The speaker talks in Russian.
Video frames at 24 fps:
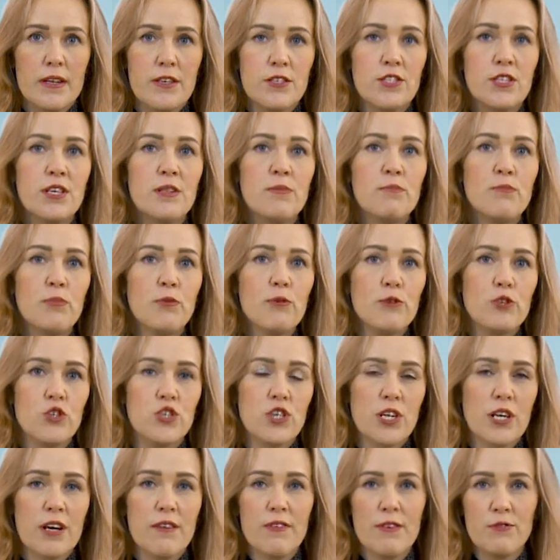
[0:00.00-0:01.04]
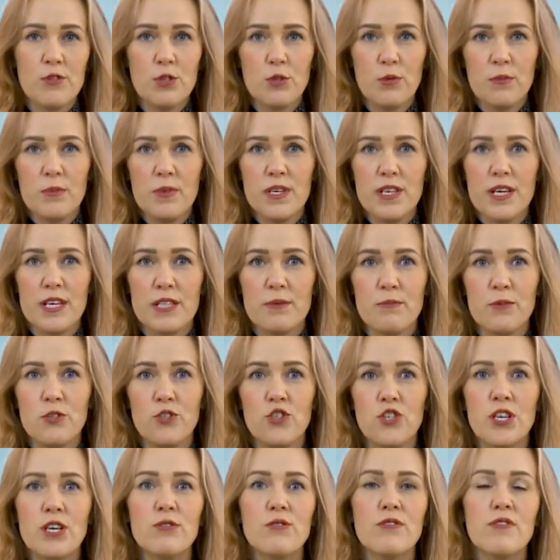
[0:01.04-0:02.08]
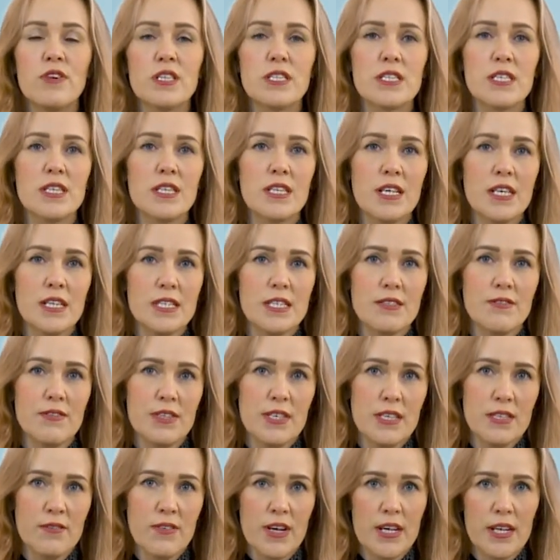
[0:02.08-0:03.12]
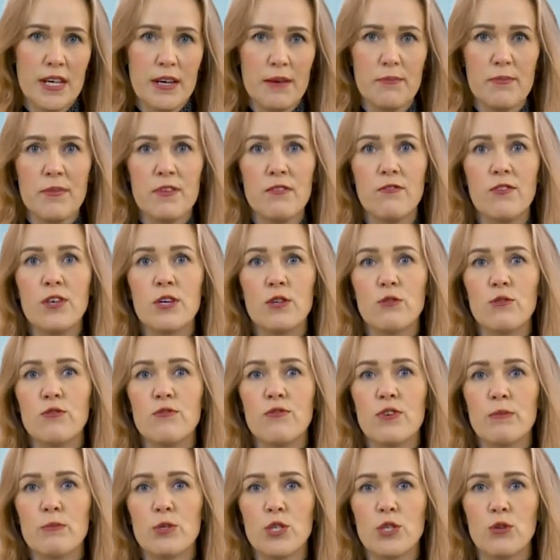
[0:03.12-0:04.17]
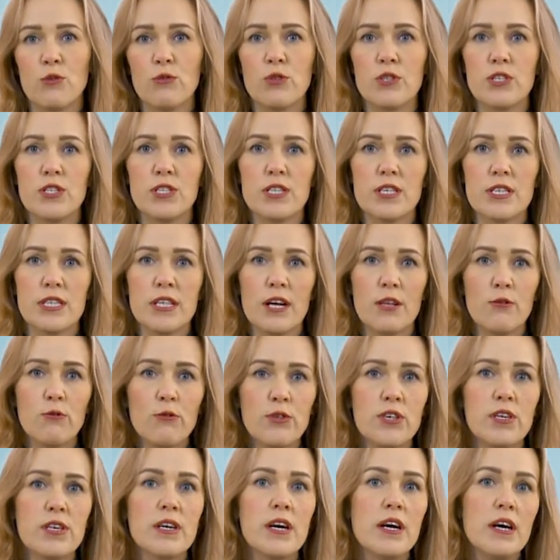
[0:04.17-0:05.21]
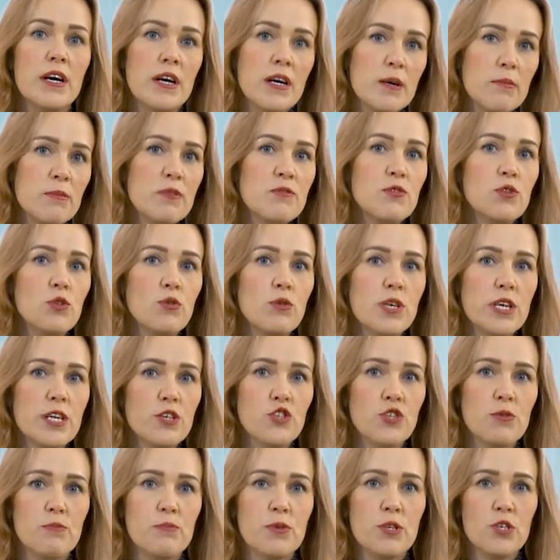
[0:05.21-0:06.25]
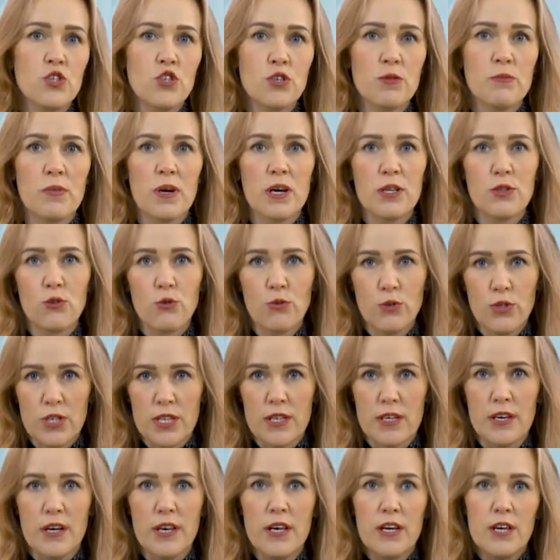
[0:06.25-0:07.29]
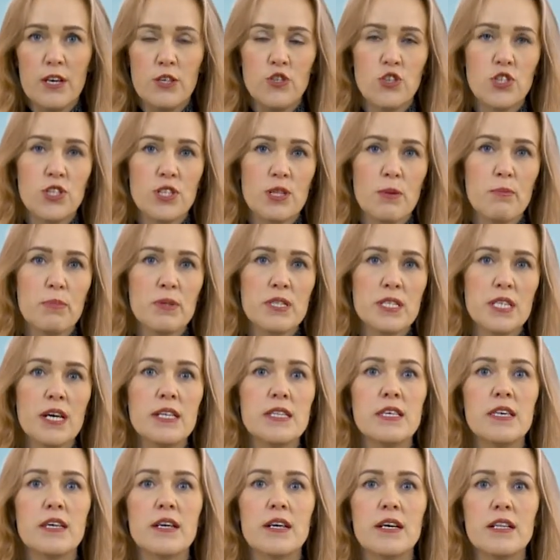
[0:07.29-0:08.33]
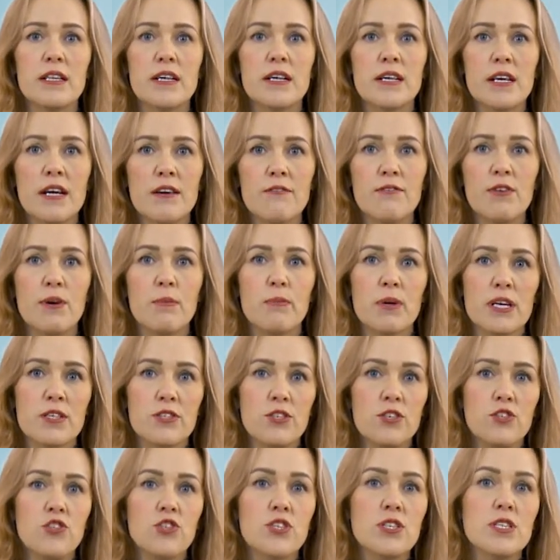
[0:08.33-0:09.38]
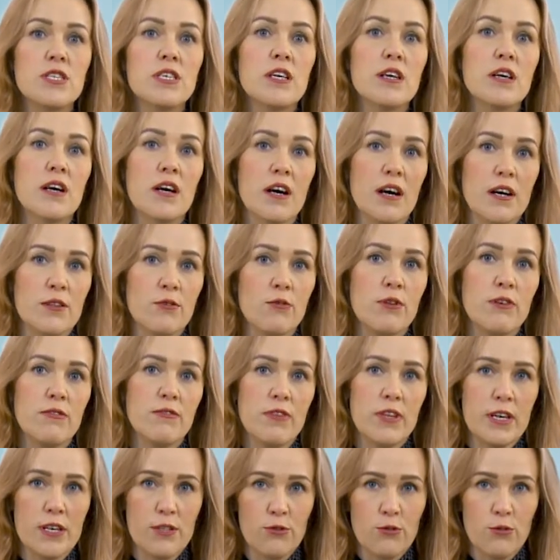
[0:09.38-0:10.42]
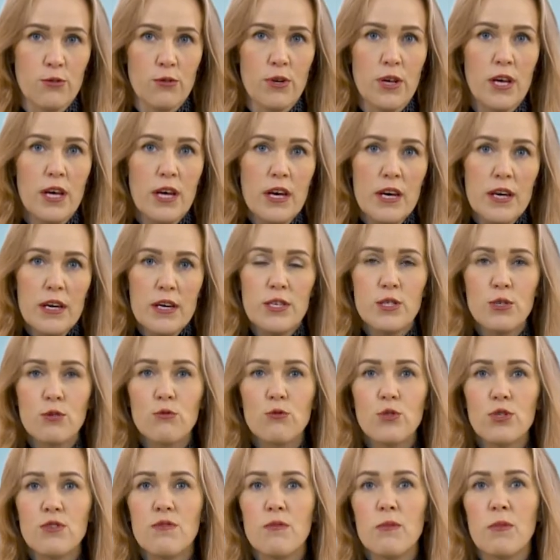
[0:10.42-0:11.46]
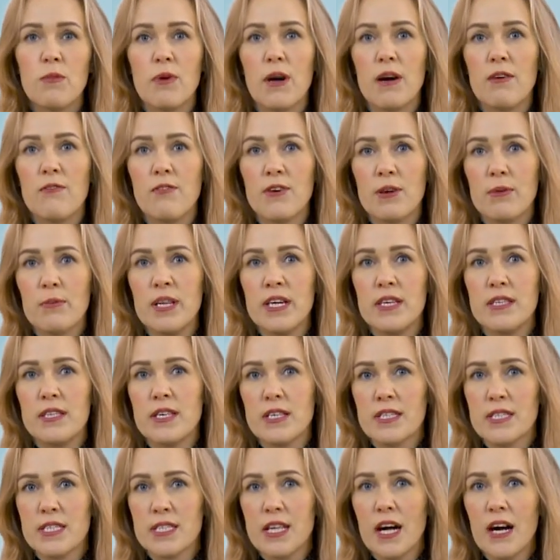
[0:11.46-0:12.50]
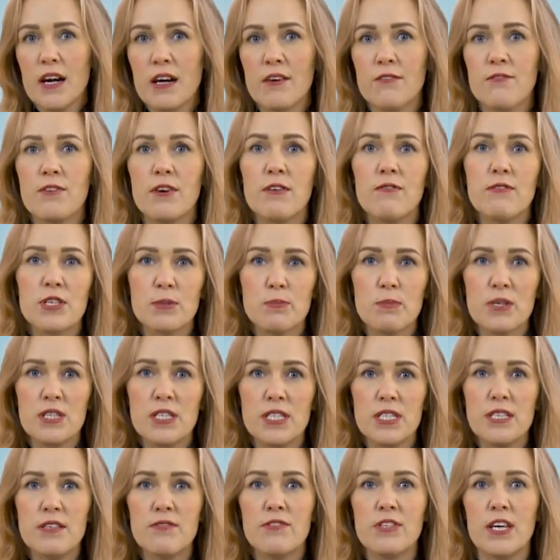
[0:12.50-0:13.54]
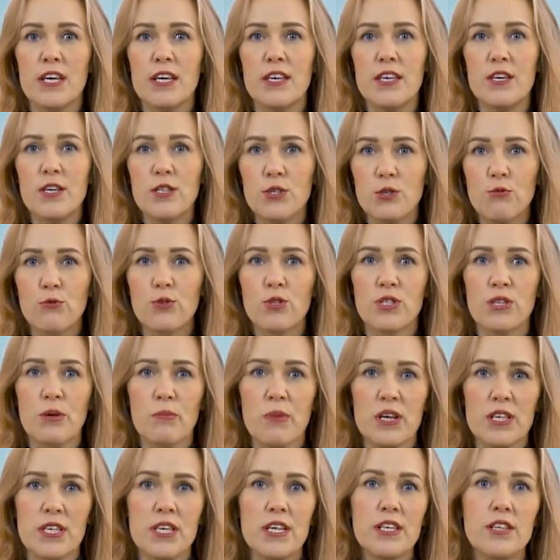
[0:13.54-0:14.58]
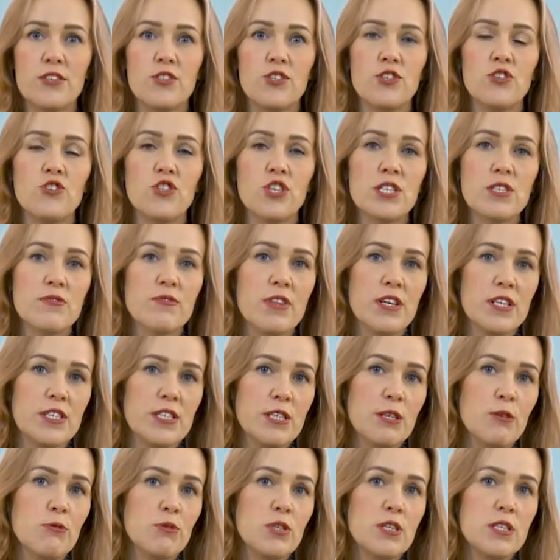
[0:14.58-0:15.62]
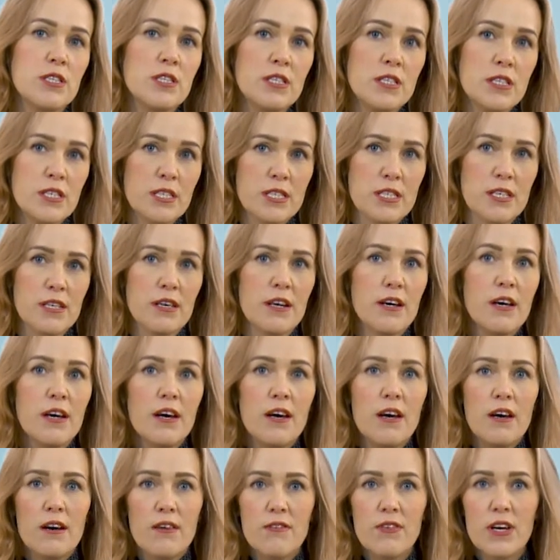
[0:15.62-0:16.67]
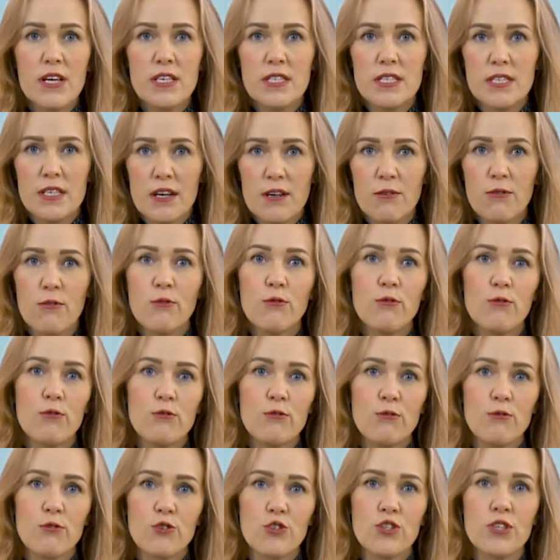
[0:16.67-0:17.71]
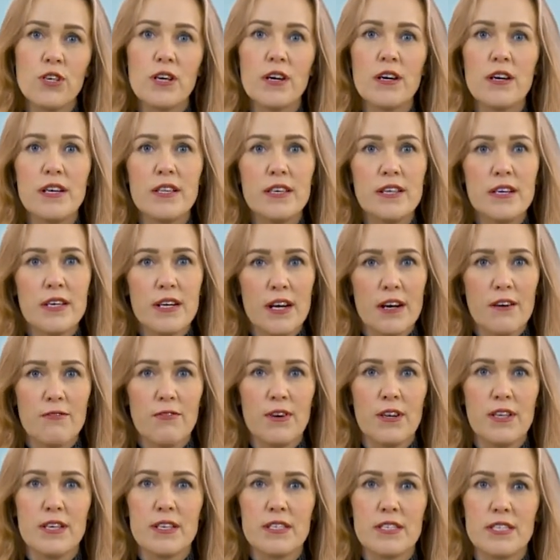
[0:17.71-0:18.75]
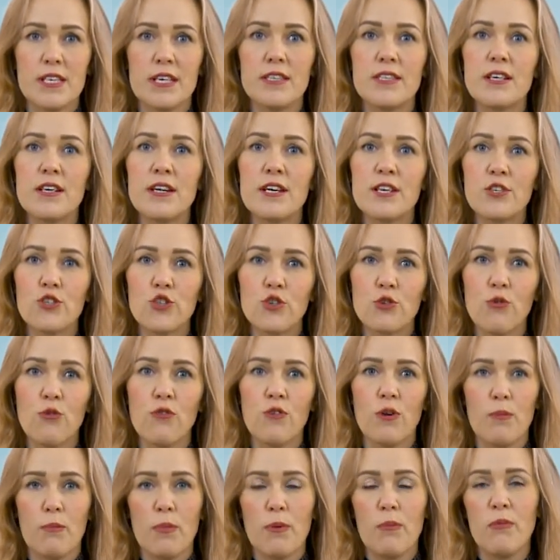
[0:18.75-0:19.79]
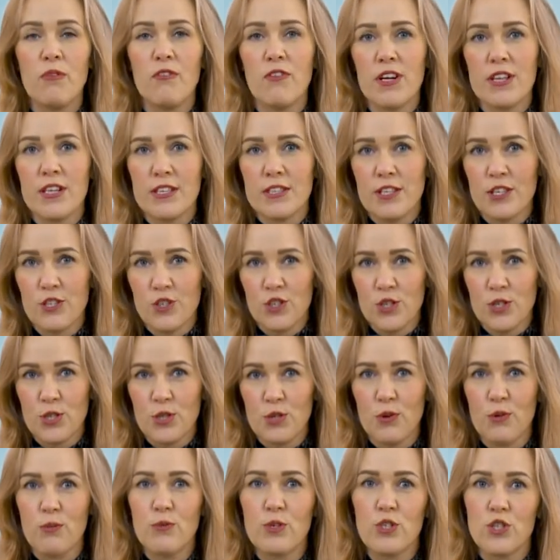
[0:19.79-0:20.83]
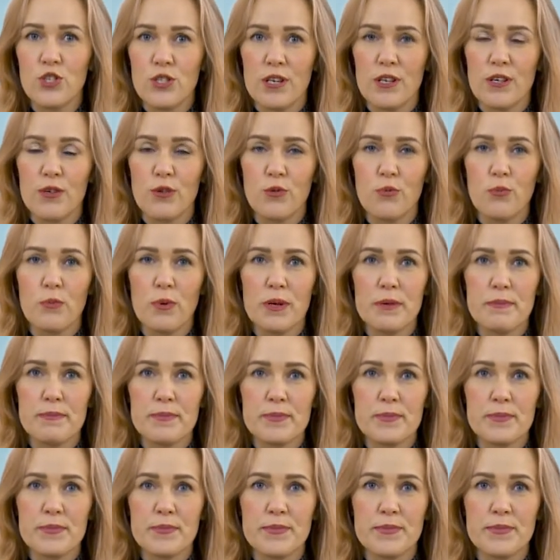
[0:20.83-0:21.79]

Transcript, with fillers: День почерка во всем мире отмечают 23 января. В эру информационных технологий мы все реже пишем от руки. Чистописание и каллиграфия практически канули в лету. Искусством оформления знаков в экспрессивной и искусной манере сейчас владеют единицы. В гостях у художника-каллиграфа Александра Горшкова побывала наша съемочная группа.